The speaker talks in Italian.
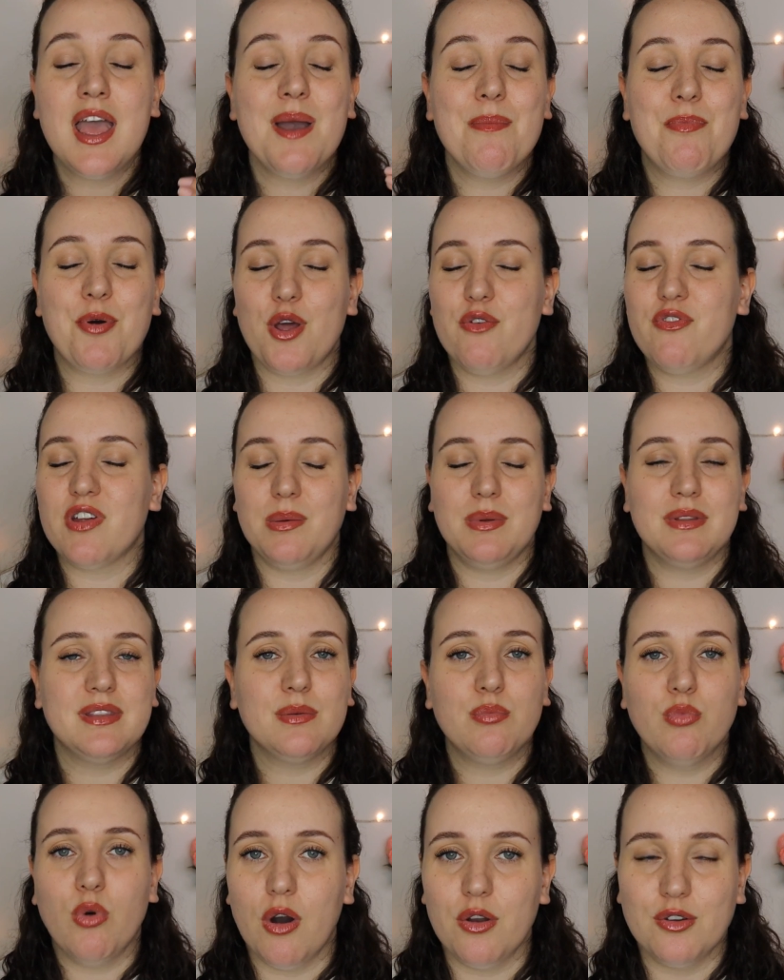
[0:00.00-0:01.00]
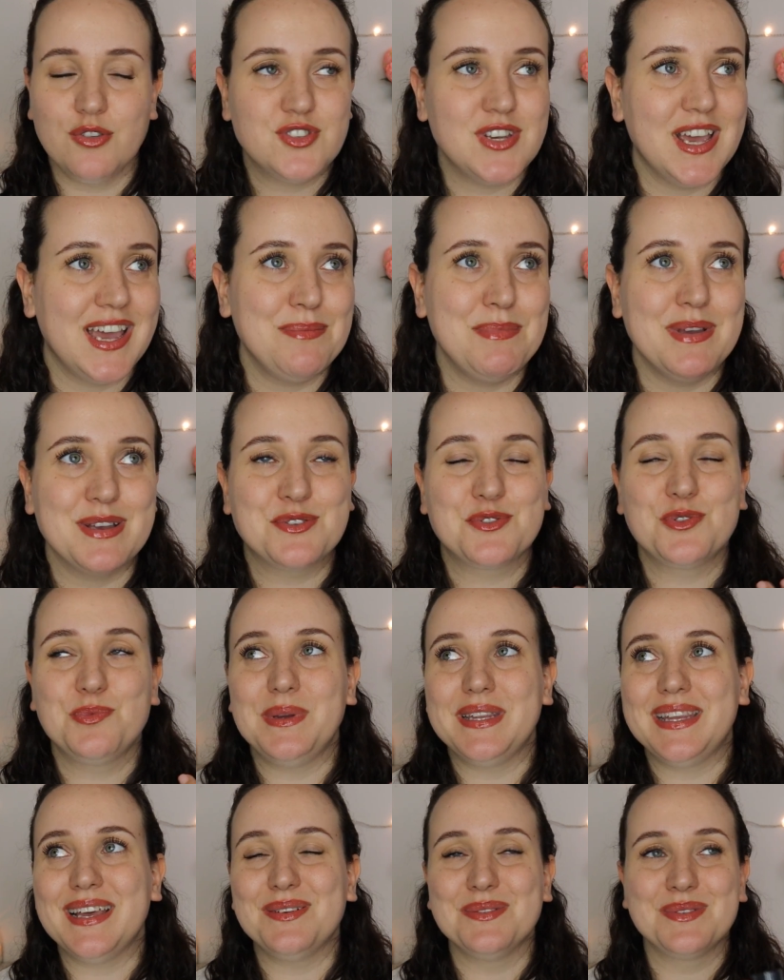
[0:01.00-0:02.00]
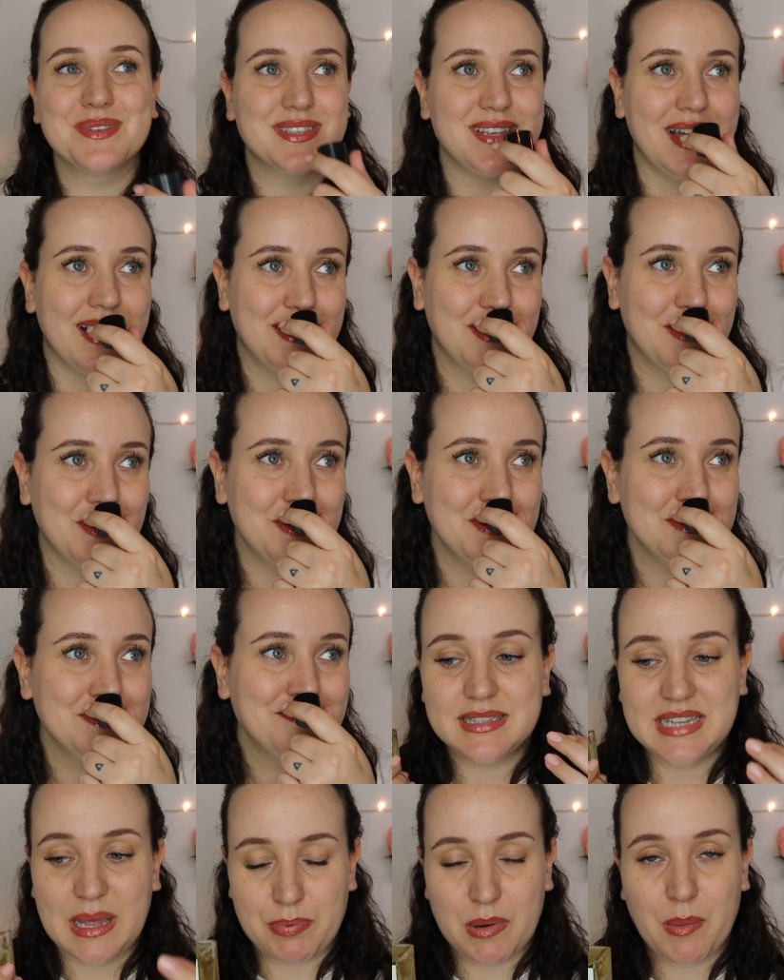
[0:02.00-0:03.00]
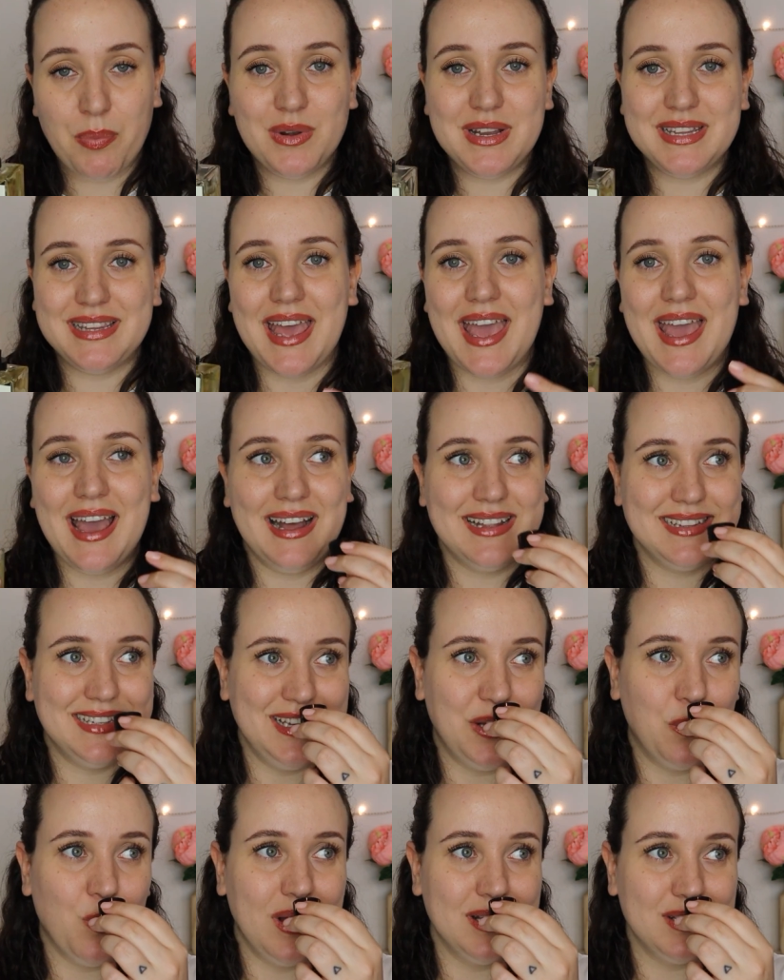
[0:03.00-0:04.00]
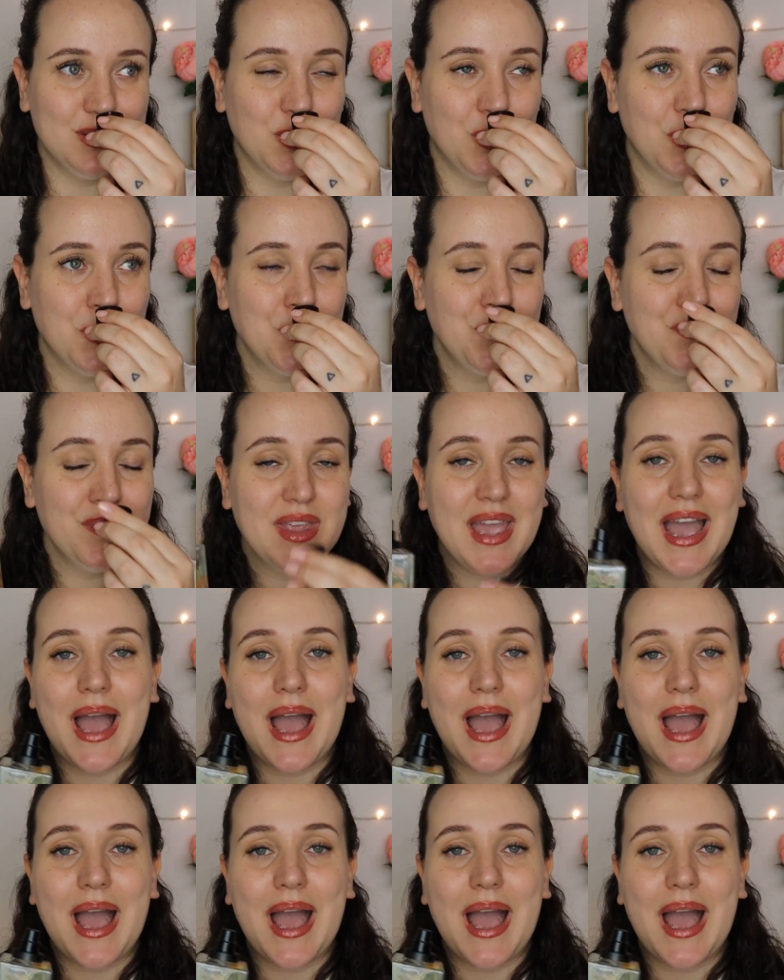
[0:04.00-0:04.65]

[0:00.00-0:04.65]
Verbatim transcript: però è veramente buono, cioè mi ha stupita un sacco da proprio l'idea di quando